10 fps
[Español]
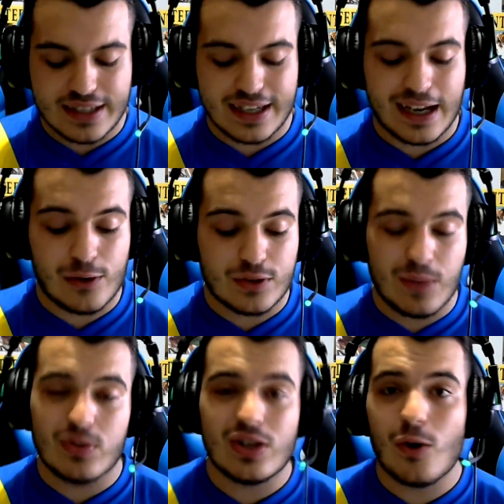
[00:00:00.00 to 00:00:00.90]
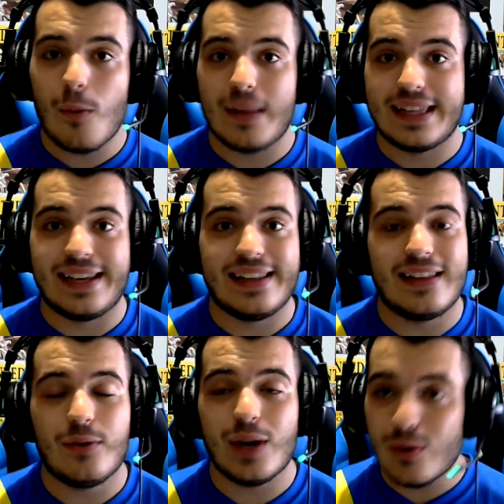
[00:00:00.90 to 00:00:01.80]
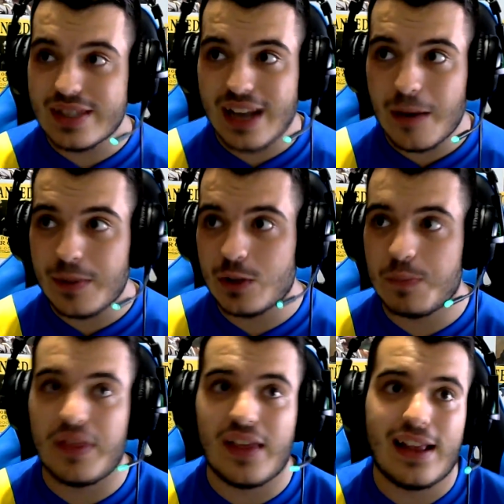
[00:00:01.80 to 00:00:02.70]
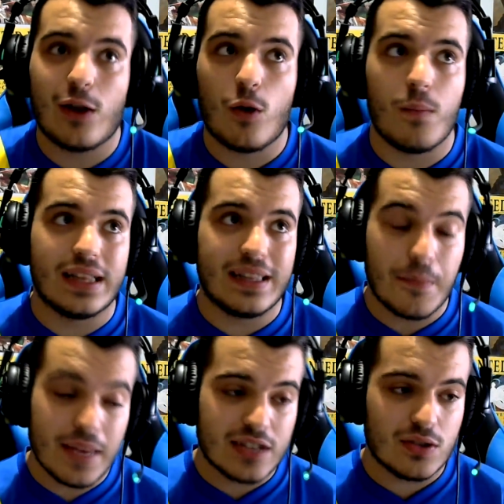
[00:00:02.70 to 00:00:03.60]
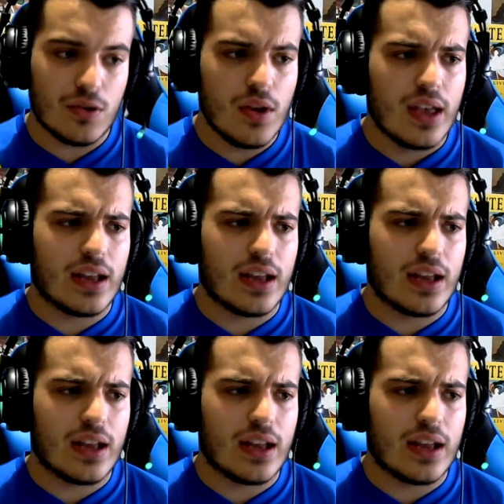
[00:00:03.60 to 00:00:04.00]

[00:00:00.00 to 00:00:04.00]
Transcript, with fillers: Así que los tipos de combate, quitando que no está el árbitro especial y el combate mixto,